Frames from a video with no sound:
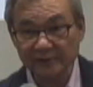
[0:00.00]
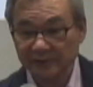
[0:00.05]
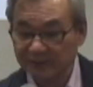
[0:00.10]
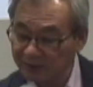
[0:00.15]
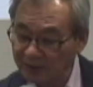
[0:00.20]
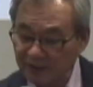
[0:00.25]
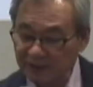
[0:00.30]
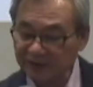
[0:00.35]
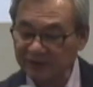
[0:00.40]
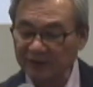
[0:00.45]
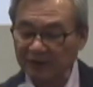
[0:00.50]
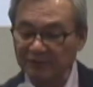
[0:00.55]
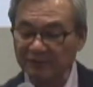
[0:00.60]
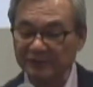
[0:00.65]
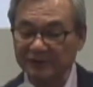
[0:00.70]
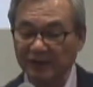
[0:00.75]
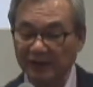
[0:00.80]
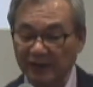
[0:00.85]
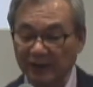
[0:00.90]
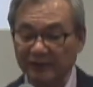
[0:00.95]
否定して
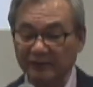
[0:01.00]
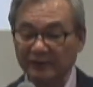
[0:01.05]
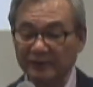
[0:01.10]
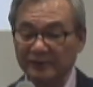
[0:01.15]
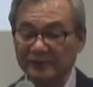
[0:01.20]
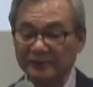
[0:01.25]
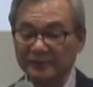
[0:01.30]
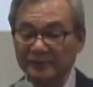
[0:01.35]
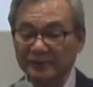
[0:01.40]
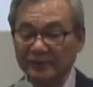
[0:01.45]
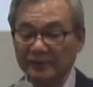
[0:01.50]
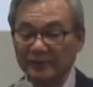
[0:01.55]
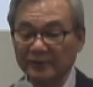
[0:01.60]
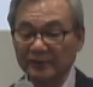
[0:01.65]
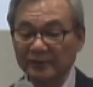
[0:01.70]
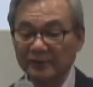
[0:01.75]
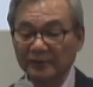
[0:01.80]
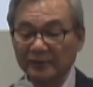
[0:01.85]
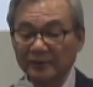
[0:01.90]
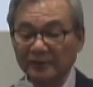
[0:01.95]
るんじゃないんです。
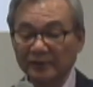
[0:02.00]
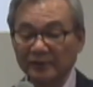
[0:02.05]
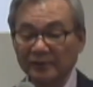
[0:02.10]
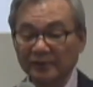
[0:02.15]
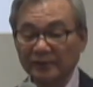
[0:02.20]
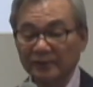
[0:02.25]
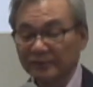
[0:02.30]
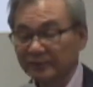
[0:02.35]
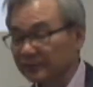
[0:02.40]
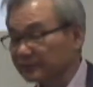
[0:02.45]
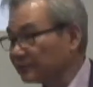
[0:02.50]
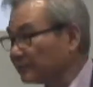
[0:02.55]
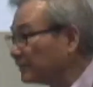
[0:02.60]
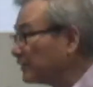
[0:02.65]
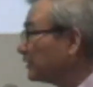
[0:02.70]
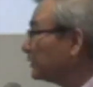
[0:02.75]
そ